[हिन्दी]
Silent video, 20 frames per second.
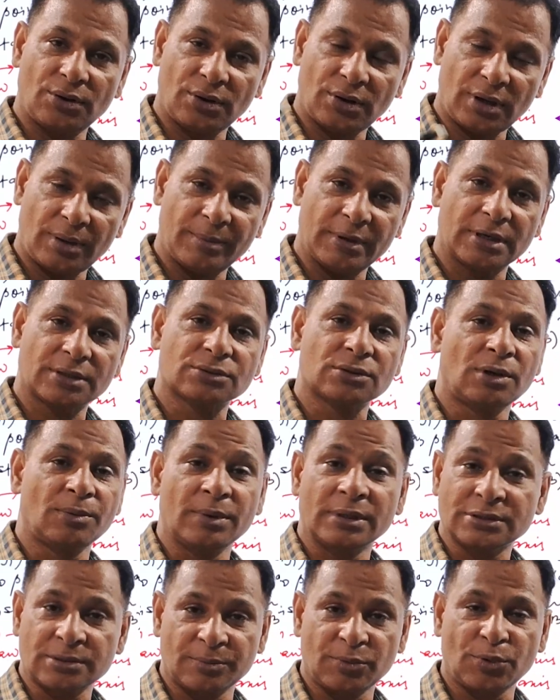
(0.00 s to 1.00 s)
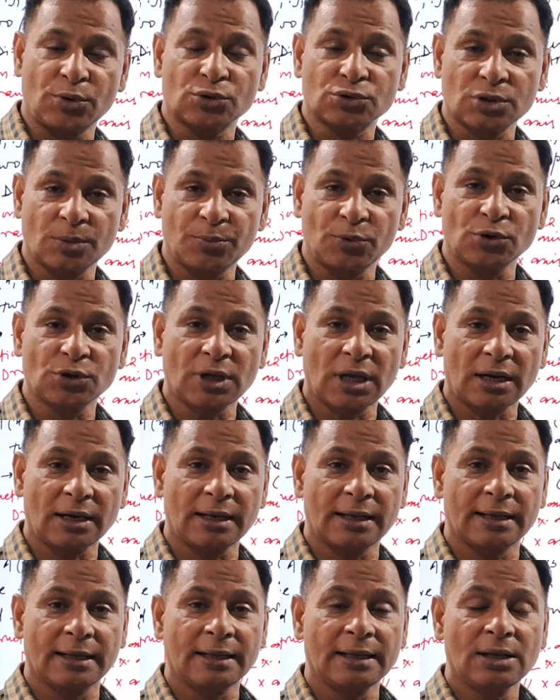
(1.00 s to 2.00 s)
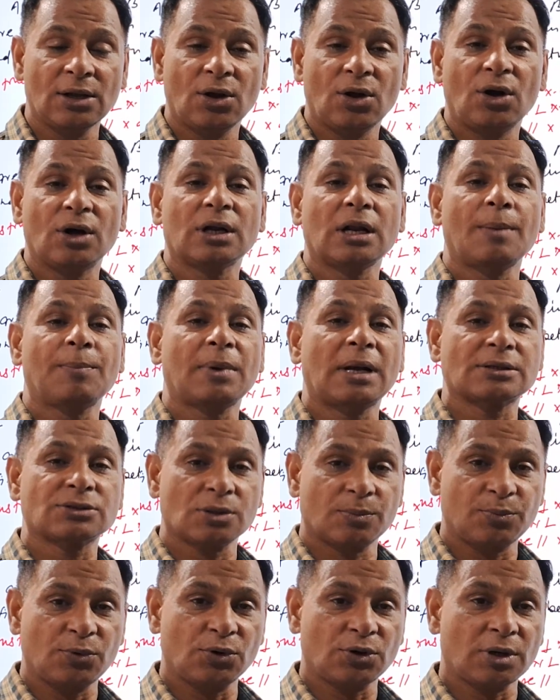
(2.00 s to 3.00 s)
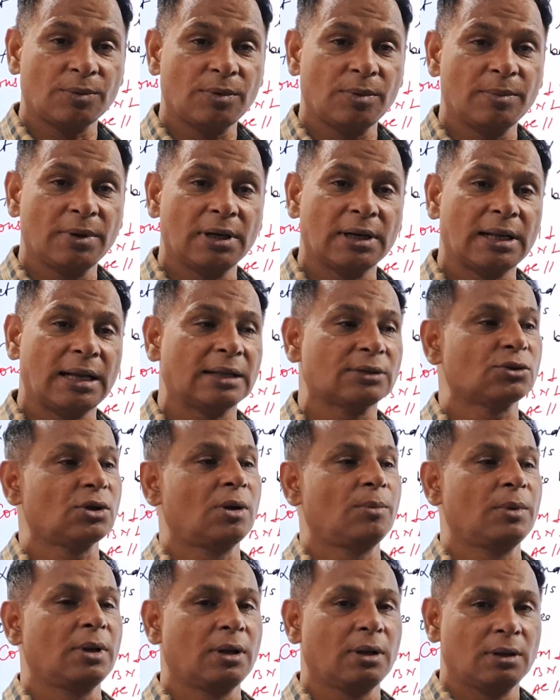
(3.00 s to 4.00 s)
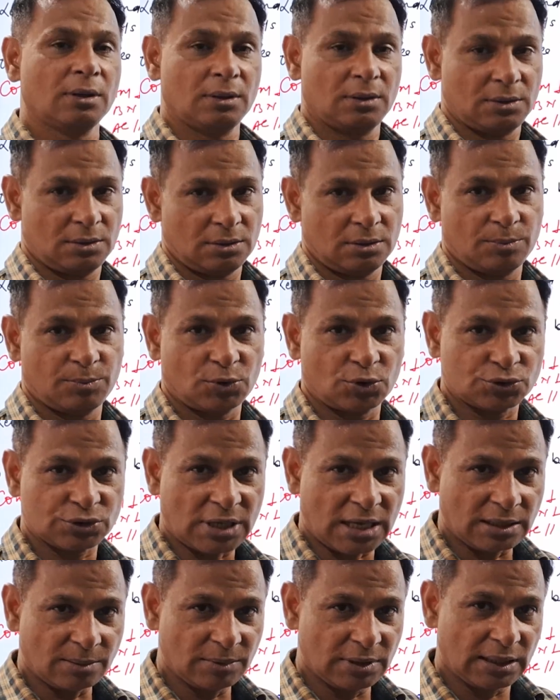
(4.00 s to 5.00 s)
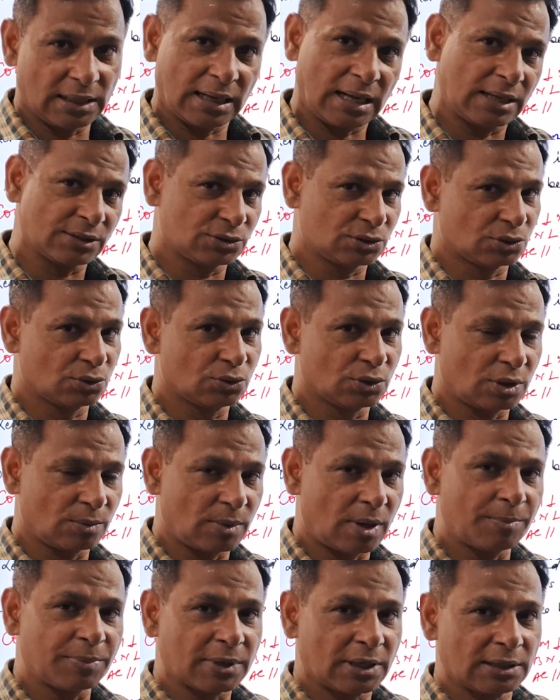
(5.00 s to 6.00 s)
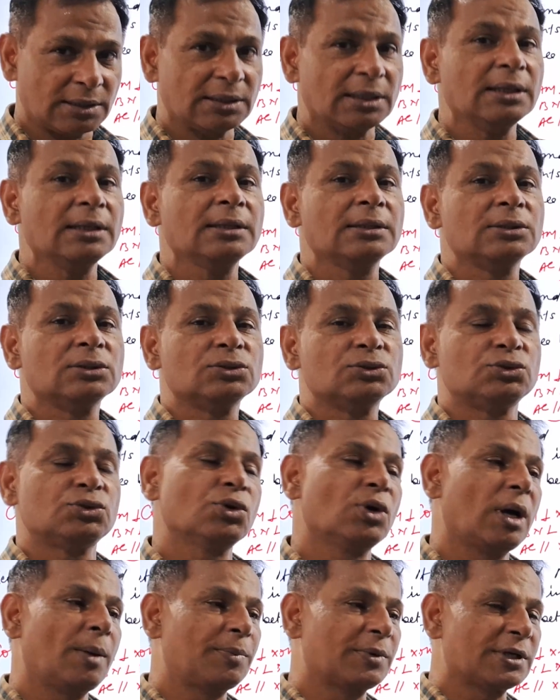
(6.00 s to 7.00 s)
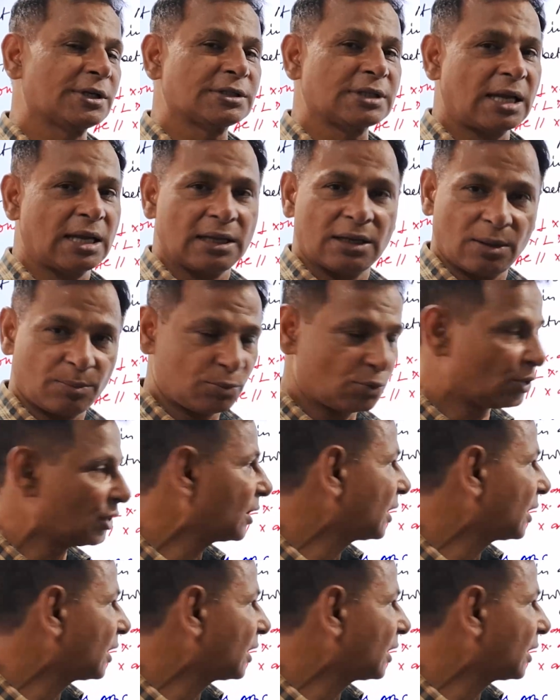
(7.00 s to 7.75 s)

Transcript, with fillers: हमें हमें सपोर्ट कर रहे हैं और आपका सपोर्ट हमें मिल रहा है तो हमें प्रोत्साहन मिलेगा ज़रूर हम आपके लिए जो आपकी इच्छाएँ हैं पूरी